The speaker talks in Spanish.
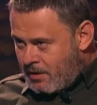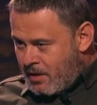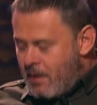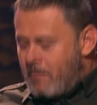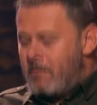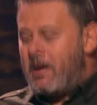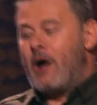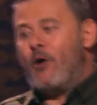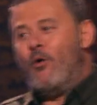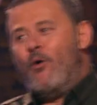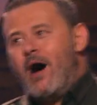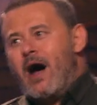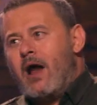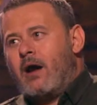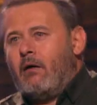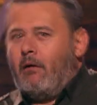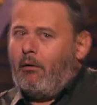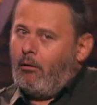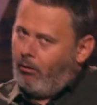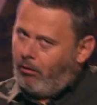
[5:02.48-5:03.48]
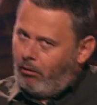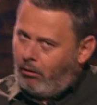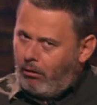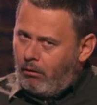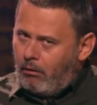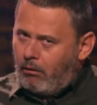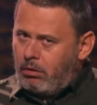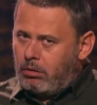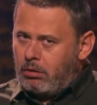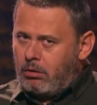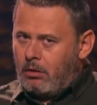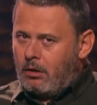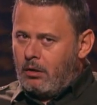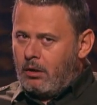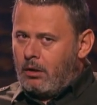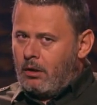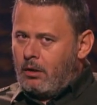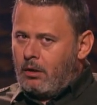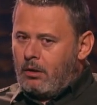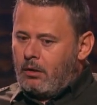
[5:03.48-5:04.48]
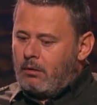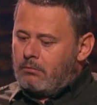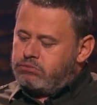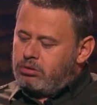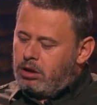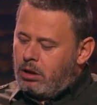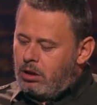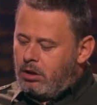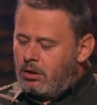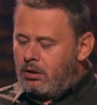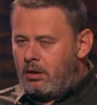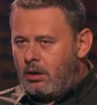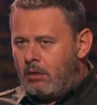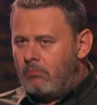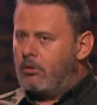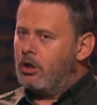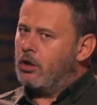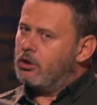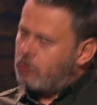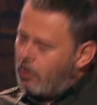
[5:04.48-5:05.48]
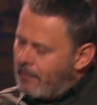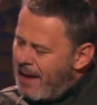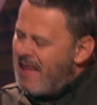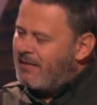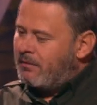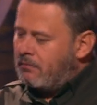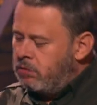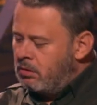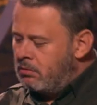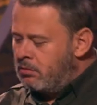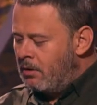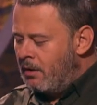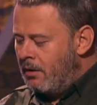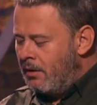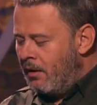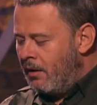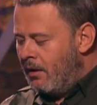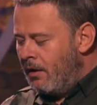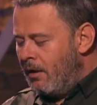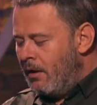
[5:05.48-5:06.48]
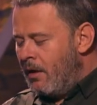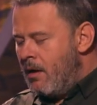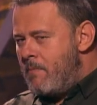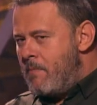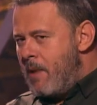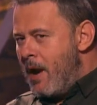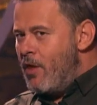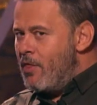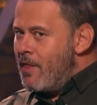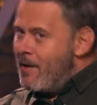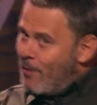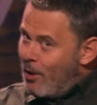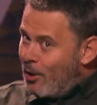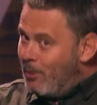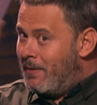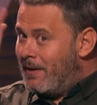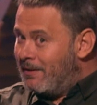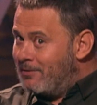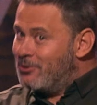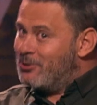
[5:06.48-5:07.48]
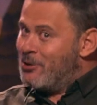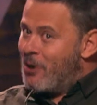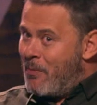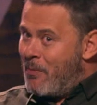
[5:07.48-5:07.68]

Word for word: Para jugar. ¿Oh? Bueno, tomad. Pero devolvednoslo